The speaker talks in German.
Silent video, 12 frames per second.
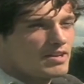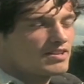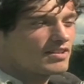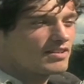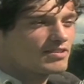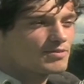Ende
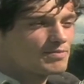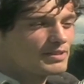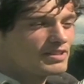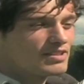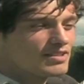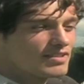jedes
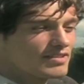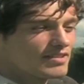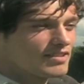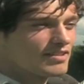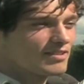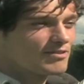Spiels,
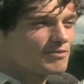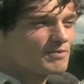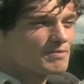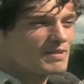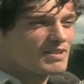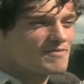äh, tun
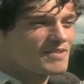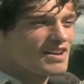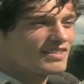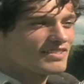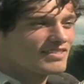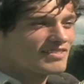mir meine
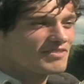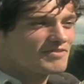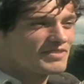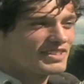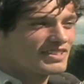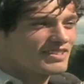
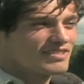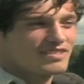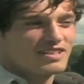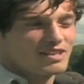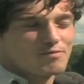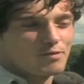Waden weh und
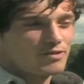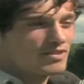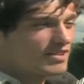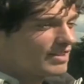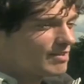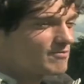ich kriege
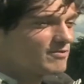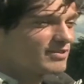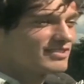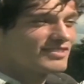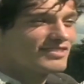Muskelkrämpfe.